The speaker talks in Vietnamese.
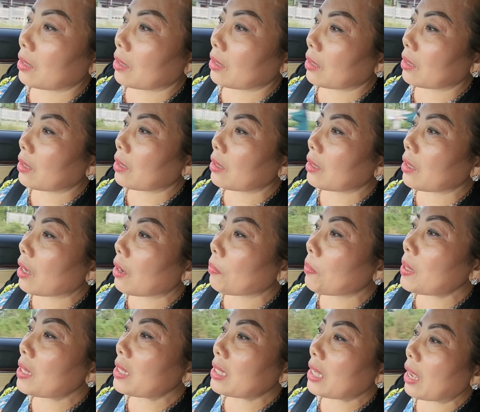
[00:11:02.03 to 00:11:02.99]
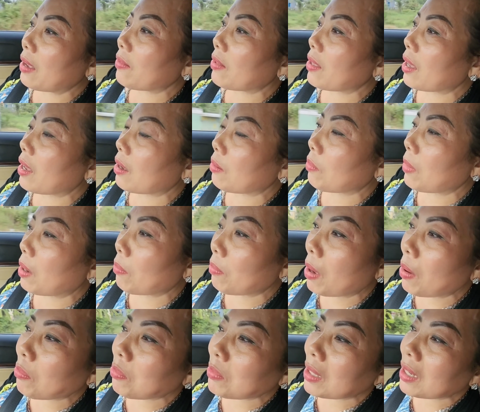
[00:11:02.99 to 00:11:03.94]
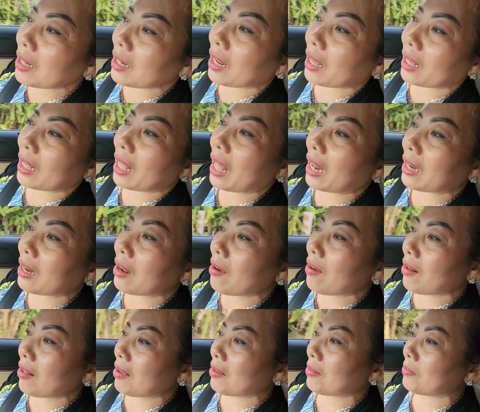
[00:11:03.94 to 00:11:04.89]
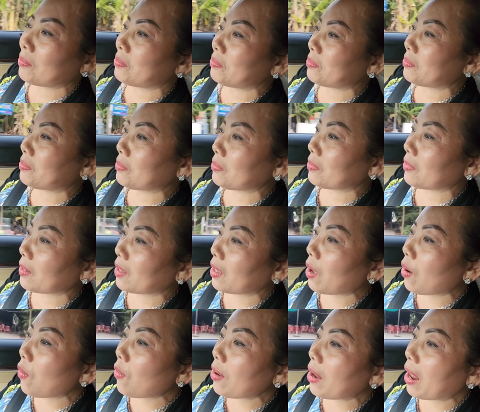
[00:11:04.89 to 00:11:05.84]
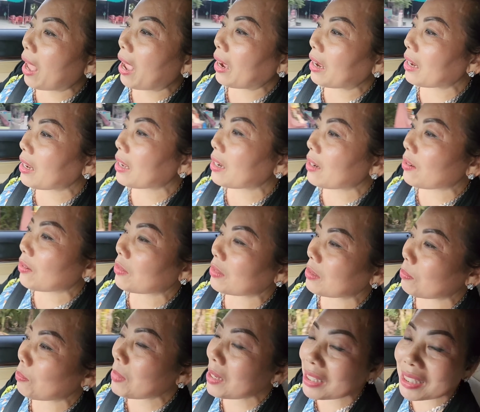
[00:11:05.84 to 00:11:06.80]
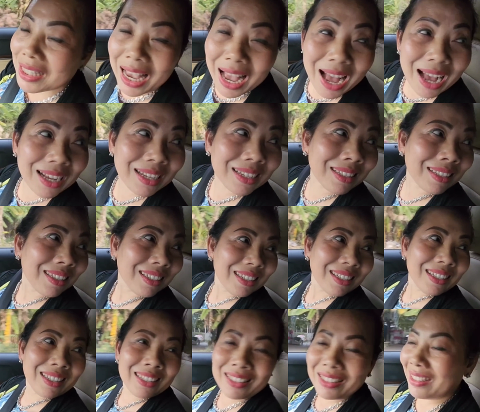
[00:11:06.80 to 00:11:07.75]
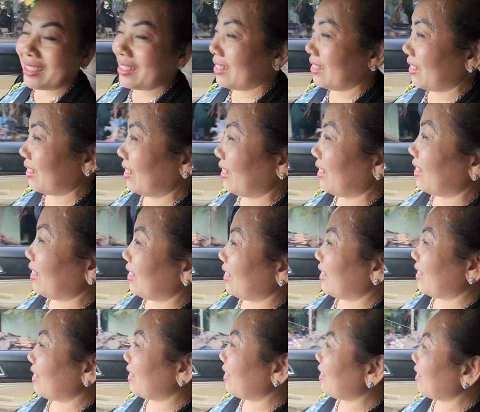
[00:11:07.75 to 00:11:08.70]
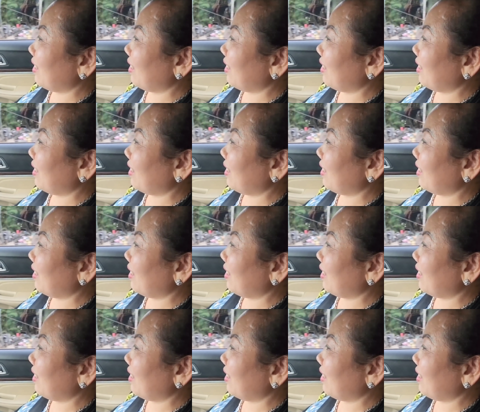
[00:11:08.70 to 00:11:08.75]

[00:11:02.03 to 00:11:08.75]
chứ giờ biết sao giờ mà mong nhất là cái anh đó đó coi lại đi rồi biết sợ dạ đúng rồi à.